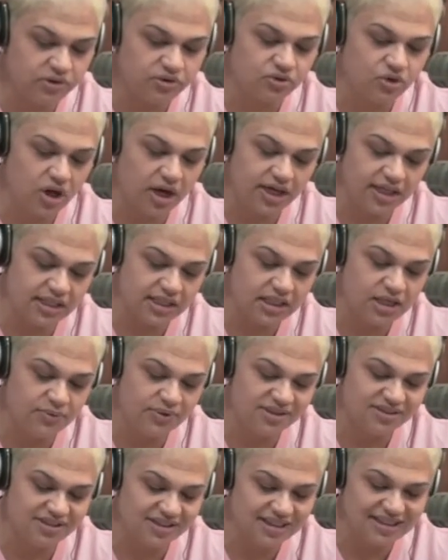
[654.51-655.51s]
história, história que
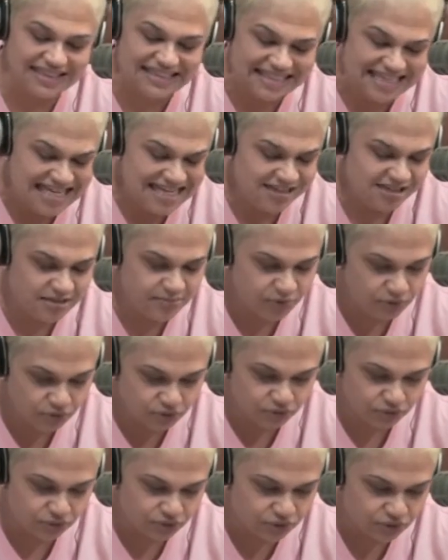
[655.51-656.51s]
não exceda 15
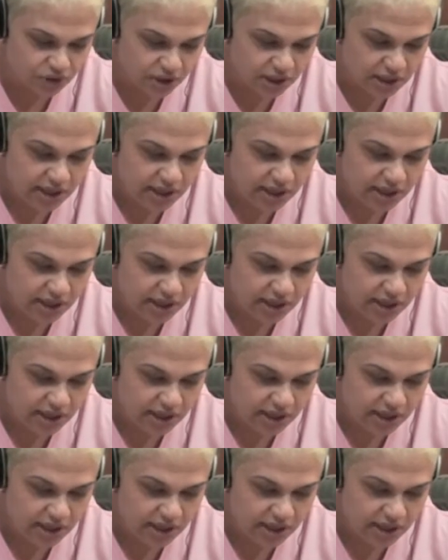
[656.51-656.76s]
minutos.